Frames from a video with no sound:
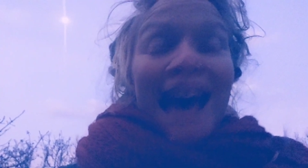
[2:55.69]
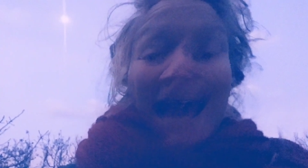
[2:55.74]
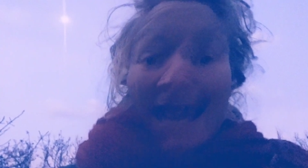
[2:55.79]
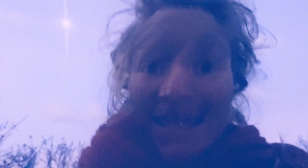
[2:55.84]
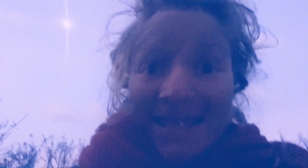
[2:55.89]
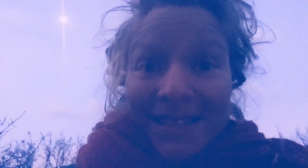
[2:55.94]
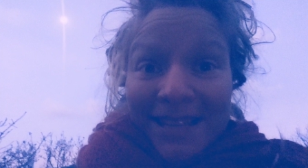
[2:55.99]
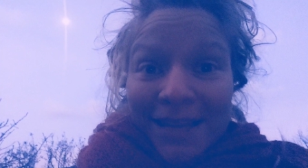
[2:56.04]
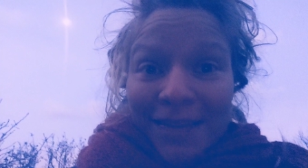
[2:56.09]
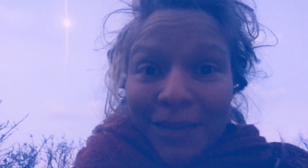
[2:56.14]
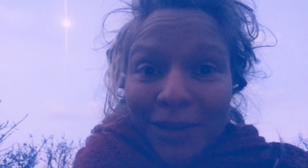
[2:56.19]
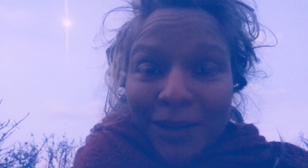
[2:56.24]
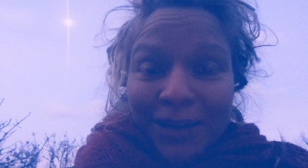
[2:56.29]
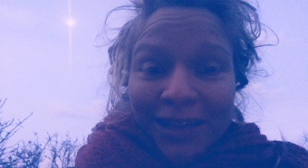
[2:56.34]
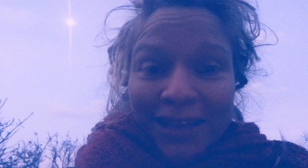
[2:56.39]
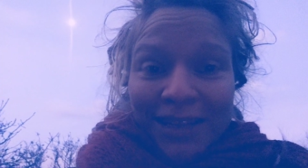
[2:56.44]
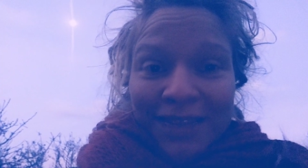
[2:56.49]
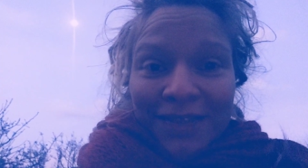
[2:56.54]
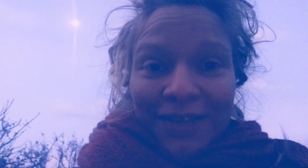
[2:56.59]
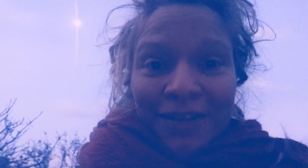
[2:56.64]
einzige
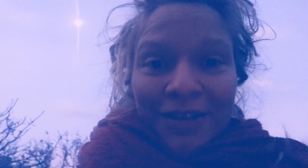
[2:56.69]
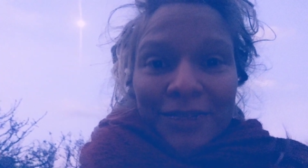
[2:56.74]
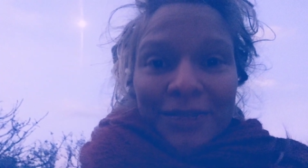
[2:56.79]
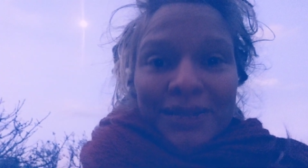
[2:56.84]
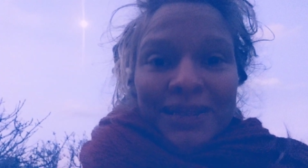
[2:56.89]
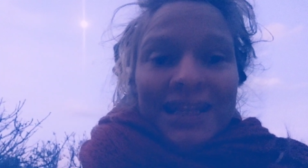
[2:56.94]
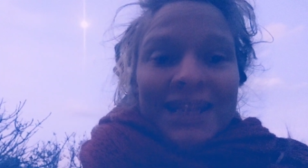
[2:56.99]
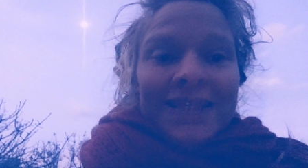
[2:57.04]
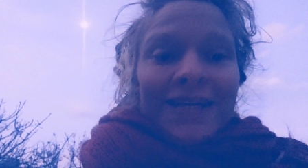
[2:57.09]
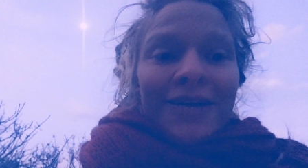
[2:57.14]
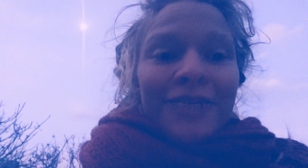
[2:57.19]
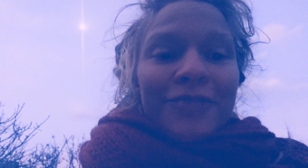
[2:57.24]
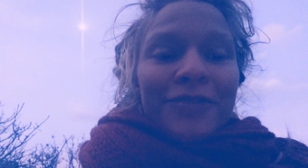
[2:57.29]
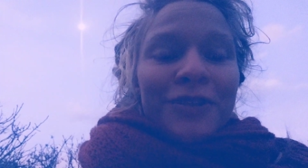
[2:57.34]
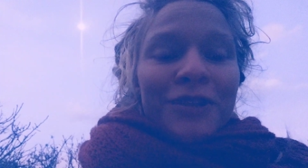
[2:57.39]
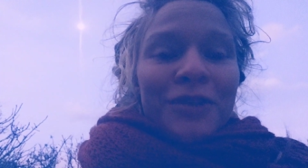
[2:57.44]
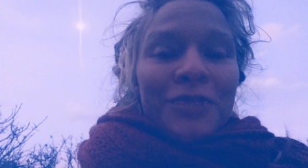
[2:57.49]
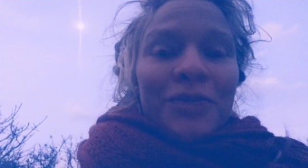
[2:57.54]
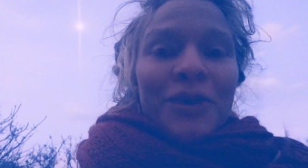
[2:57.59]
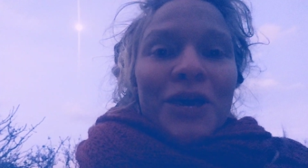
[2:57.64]
Podcast-Folge bis jetzt
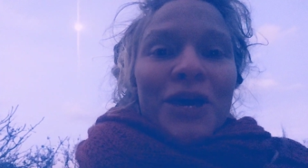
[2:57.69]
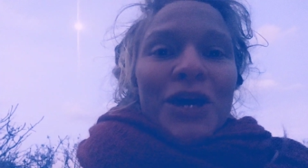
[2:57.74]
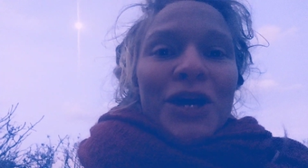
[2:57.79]
aufgenommen